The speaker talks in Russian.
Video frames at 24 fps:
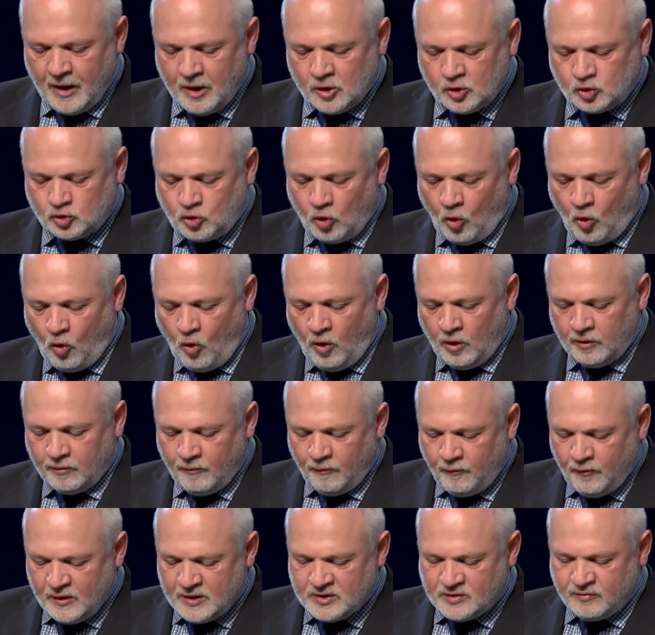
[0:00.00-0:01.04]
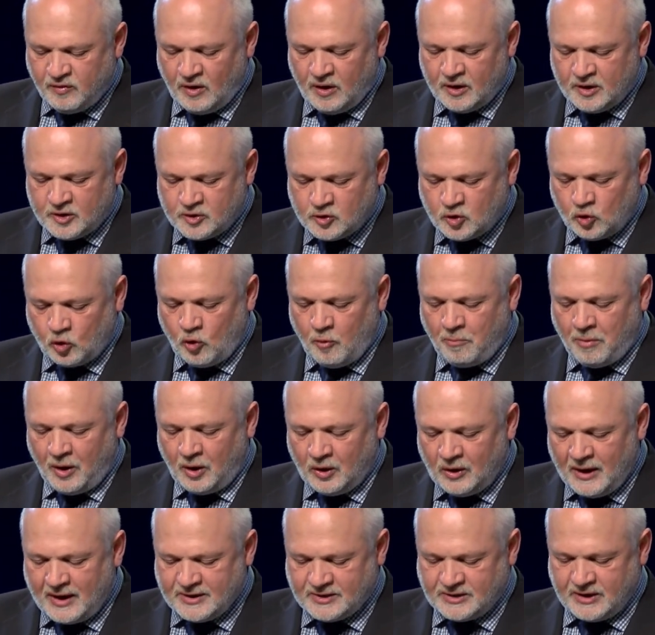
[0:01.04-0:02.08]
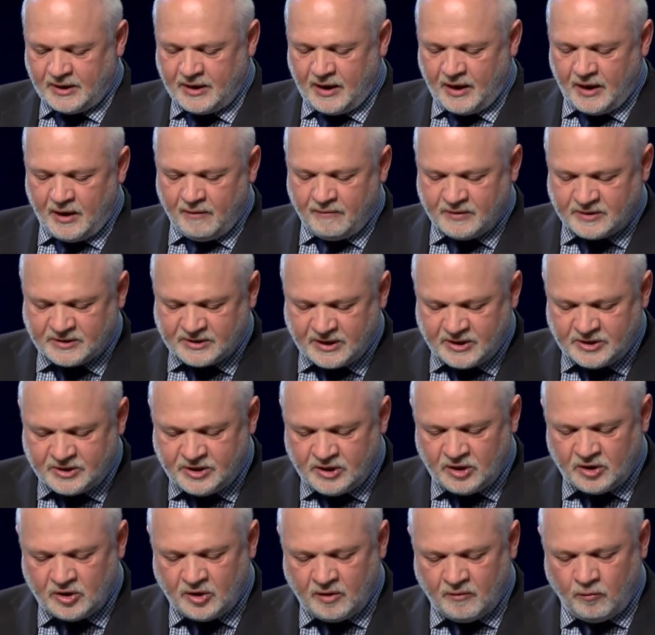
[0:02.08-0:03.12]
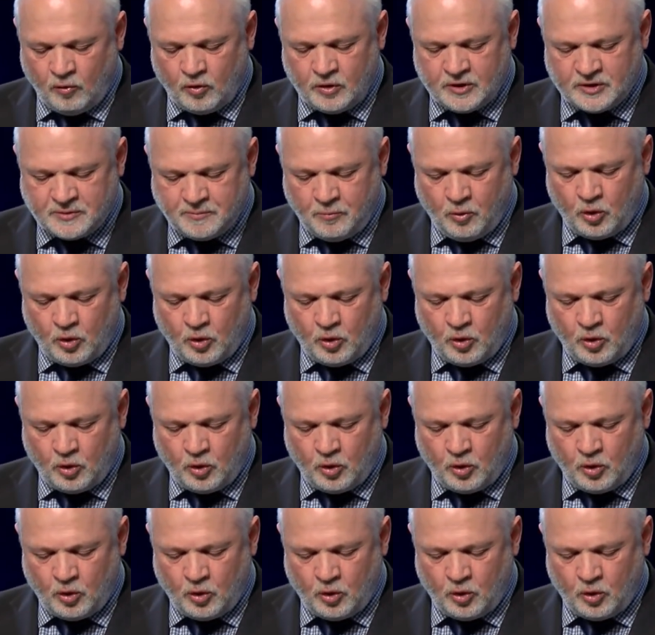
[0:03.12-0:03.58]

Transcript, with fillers: что он вызвал из гроба Лазаря и воскресил его из